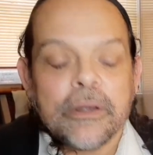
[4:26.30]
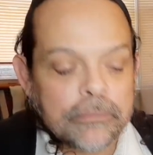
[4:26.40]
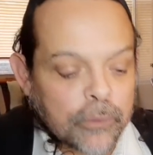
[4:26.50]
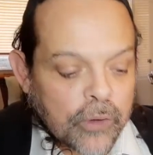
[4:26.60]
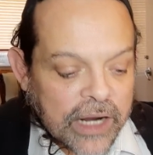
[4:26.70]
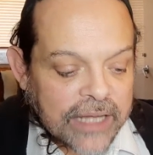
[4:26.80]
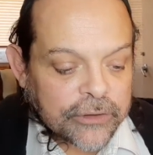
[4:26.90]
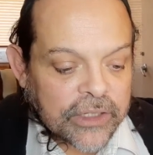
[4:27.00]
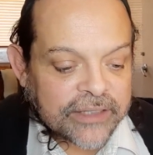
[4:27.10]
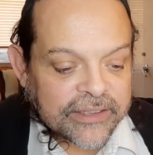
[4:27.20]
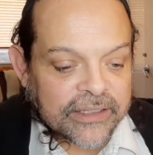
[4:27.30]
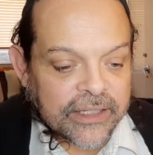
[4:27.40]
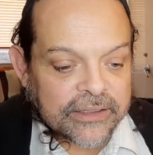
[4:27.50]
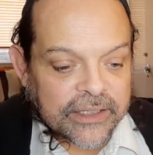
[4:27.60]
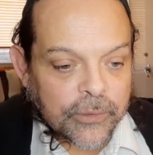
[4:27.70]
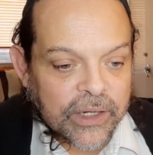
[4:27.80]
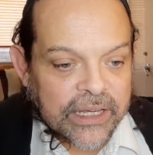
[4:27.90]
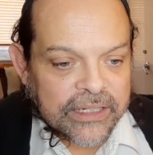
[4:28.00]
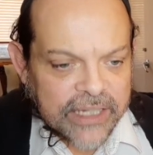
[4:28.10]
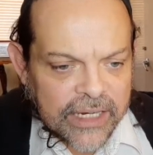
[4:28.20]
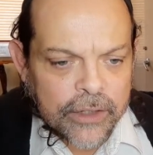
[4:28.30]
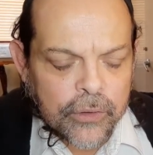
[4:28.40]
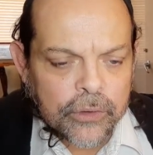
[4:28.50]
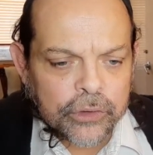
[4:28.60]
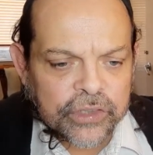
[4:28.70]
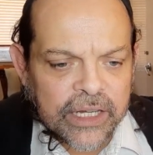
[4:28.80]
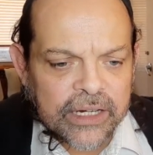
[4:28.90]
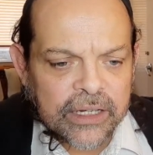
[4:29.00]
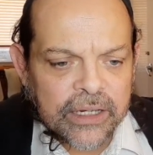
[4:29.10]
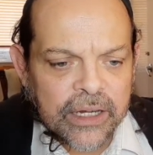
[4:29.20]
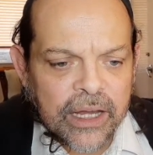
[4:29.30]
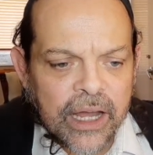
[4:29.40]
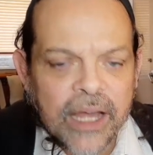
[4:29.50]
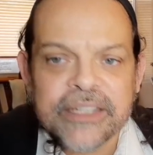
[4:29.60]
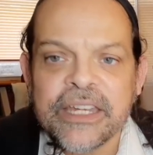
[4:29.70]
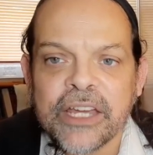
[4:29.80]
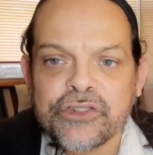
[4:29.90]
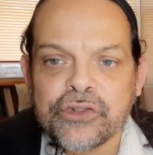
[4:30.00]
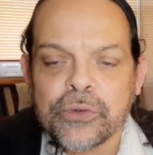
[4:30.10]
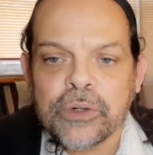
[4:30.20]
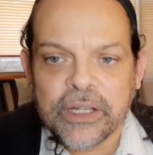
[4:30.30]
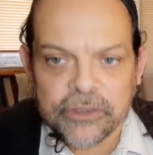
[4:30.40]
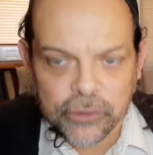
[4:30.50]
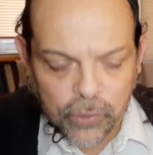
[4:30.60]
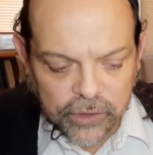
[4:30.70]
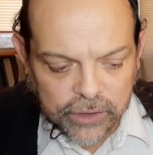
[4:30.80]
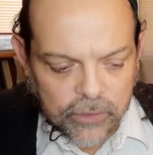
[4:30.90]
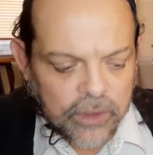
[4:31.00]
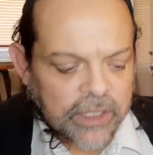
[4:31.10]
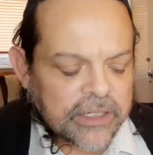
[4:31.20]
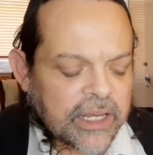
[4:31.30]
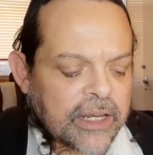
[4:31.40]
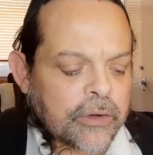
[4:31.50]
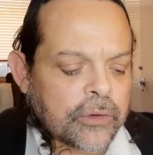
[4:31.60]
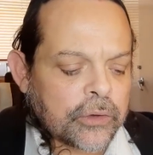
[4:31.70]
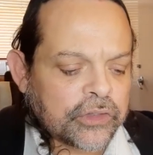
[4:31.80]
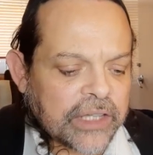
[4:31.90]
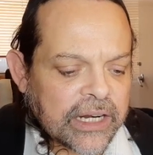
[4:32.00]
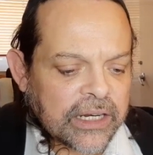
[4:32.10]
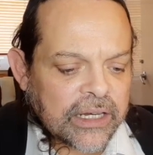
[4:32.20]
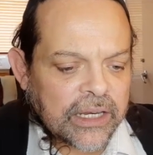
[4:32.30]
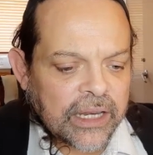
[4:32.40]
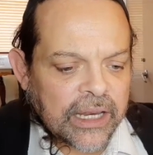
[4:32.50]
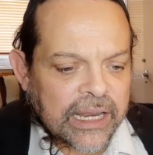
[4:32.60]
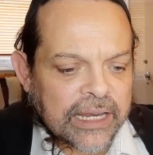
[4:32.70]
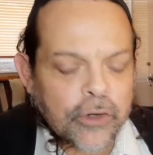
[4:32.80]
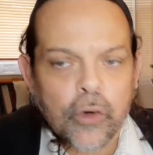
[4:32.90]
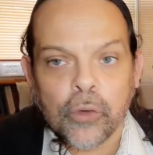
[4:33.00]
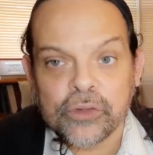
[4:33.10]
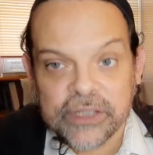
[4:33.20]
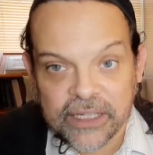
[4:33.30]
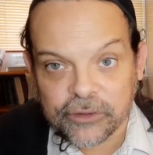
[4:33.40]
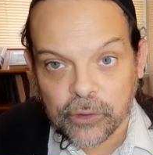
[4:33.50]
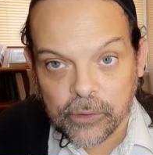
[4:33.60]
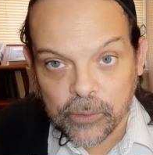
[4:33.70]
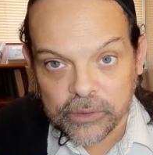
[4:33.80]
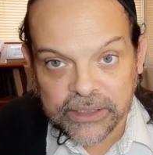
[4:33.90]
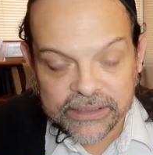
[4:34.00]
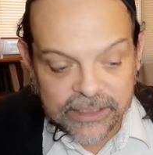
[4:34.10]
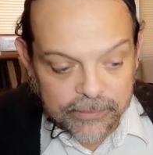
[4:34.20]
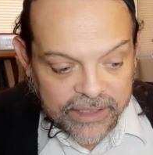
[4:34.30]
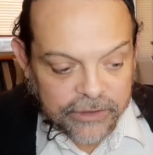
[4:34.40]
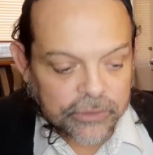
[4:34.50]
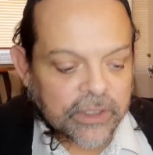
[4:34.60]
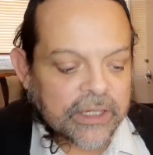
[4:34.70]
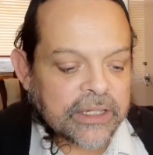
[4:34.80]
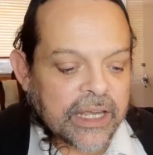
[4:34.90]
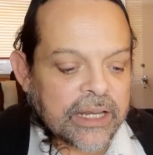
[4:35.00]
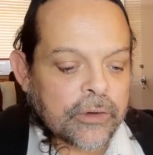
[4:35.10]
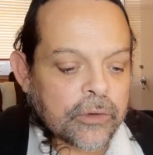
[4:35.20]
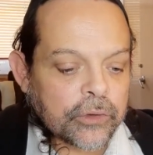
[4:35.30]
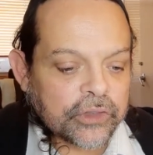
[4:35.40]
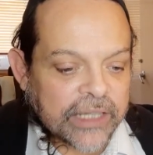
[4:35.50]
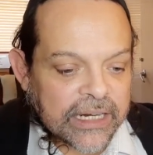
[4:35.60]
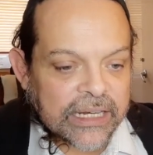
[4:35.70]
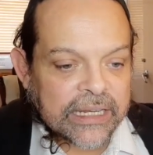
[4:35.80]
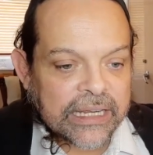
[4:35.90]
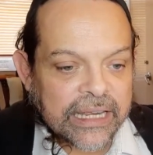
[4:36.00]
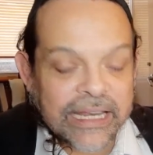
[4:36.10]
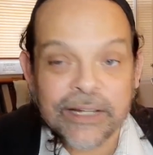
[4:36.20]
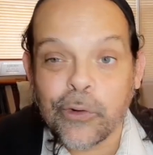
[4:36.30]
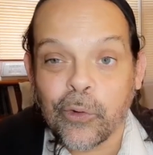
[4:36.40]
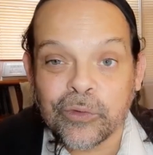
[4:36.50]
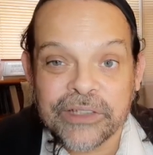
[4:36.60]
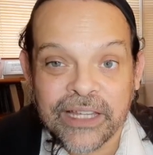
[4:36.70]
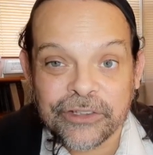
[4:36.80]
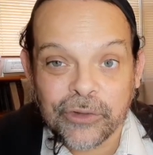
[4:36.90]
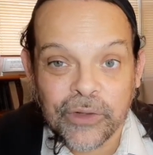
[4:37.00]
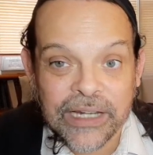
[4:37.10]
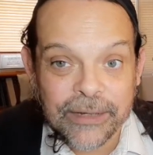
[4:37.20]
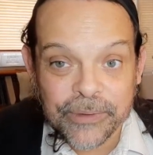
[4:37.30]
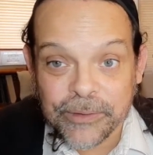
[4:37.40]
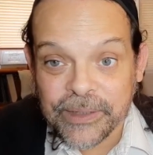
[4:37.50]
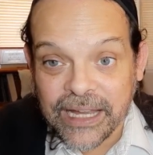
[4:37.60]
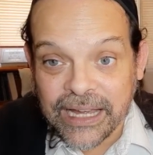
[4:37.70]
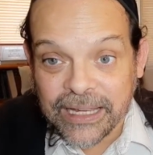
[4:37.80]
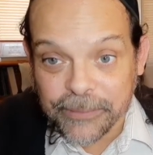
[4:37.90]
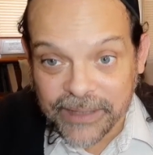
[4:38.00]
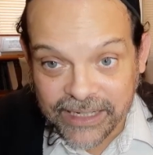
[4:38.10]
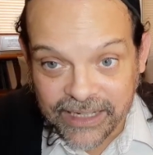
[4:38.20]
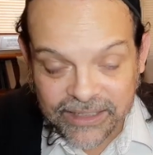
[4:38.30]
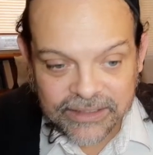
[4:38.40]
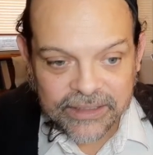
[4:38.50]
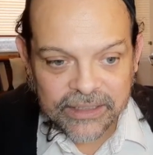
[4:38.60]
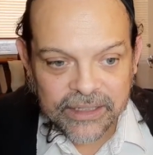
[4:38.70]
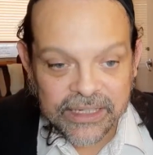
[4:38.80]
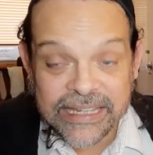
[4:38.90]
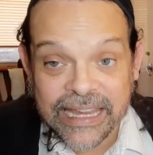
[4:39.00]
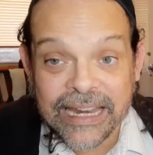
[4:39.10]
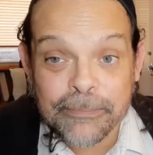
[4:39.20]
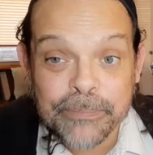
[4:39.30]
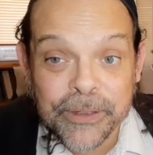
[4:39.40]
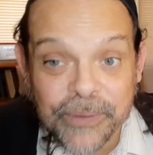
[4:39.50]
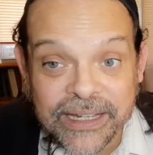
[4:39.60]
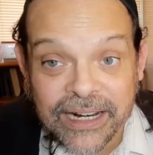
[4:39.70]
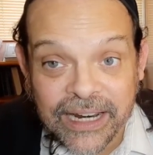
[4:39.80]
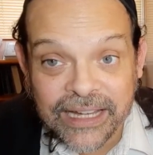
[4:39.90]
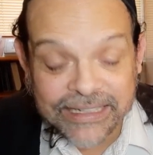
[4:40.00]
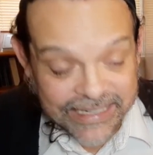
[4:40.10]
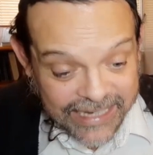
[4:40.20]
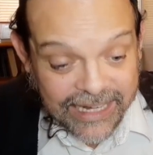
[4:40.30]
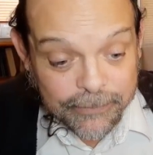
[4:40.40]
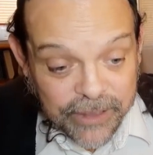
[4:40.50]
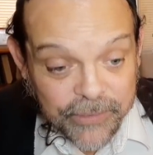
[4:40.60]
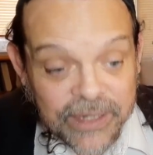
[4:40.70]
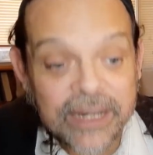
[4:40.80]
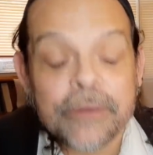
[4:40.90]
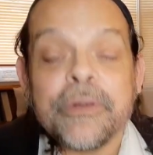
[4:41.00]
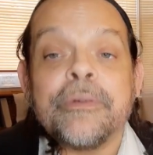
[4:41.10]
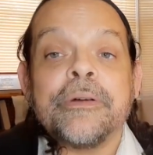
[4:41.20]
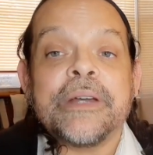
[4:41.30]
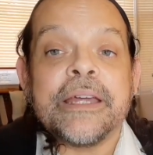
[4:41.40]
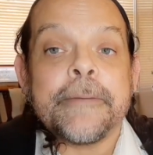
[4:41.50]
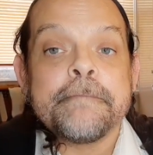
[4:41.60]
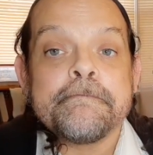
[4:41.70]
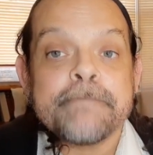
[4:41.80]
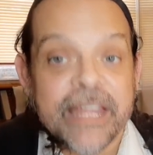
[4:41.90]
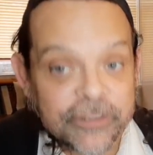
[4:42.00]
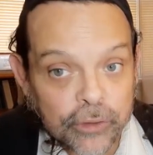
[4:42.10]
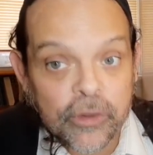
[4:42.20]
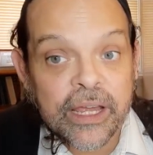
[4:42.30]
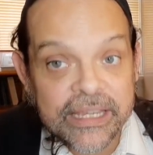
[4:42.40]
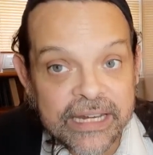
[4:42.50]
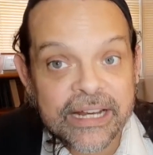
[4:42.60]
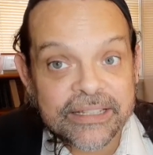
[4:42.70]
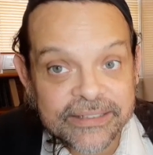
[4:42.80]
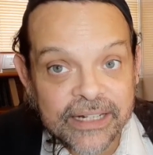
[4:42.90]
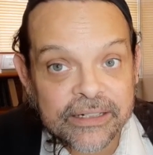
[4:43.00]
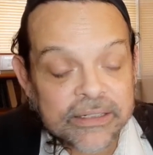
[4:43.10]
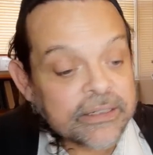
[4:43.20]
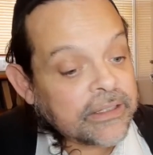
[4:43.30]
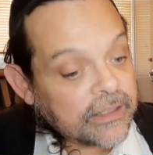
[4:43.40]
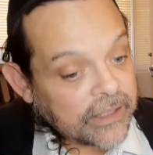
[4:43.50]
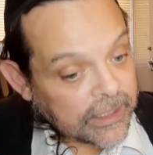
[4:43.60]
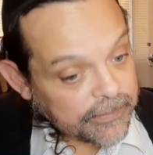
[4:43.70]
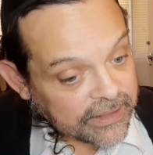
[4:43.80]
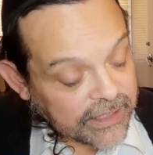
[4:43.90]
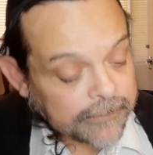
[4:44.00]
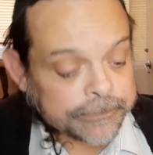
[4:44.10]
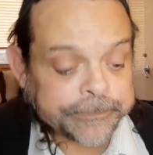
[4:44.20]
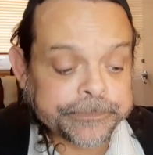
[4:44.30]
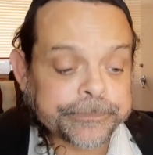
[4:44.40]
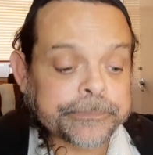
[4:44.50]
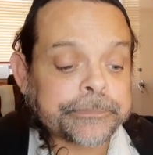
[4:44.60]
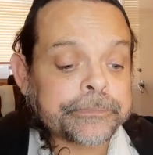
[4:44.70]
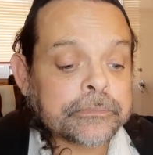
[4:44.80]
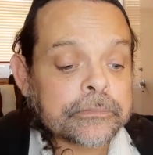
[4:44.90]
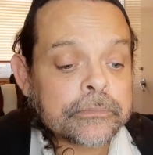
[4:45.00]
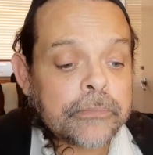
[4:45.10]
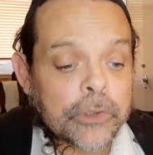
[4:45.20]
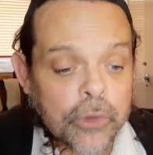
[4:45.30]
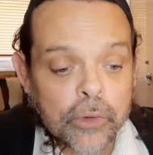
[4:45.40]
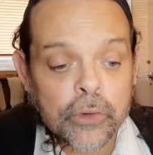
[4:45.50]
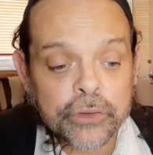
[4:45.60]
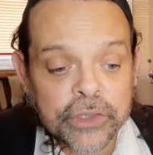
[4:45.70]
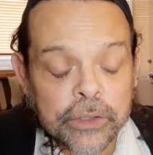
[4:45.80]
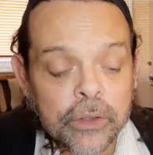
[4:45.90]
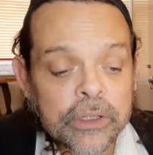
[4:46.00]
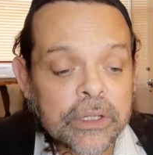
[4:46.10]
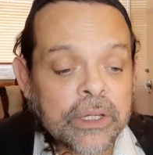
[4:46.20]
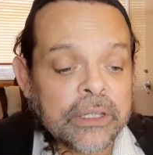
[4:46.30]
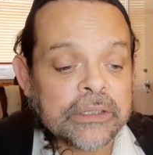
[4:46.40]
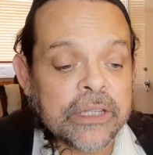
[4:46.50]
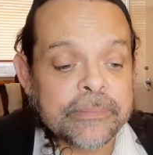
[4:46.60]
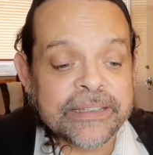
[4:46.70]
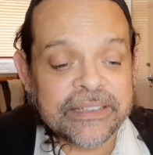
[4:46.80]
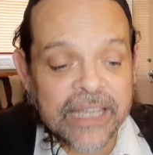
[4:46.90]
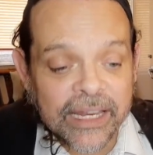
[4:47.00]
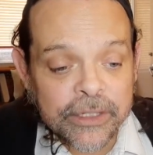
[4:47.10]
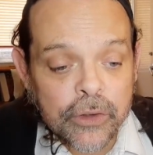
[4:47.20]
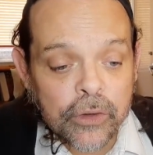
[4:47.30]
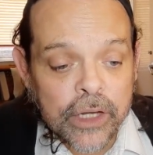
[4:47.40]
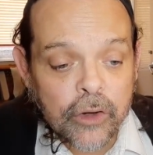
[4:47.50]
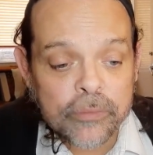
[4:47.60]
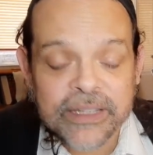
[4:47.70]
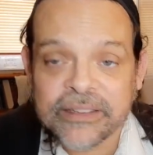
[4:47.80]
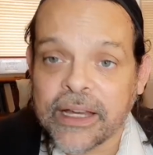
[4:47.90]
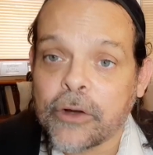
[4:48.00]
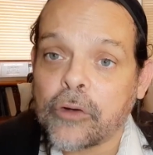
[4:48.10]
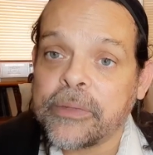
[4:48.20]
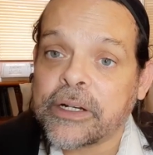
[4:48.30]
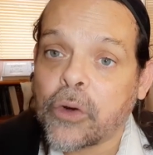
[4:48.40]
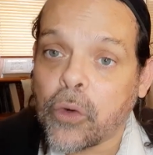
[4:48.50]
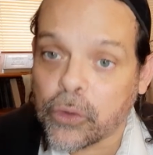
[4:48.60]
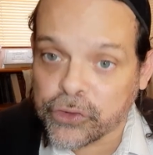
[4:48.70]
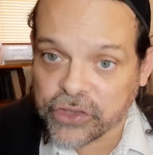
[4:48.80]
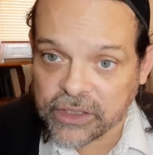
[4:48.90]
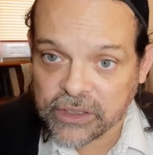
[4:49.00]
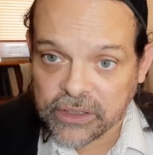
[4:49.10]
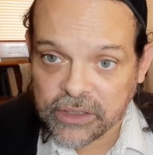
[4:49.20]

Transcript: buscando la senda antigua. Quieren conocer a Yeshua histórico, quieren conocer el contexto del Nuevo Testamento, quieren conocer el contexto de la Biblia hebrea y quieren vivirla, quieren vivir la Biblia hebrea. Eso es lo que quieren hacer, es verdad. Yo he conocido de mesiánicos que comienzan a comer kosher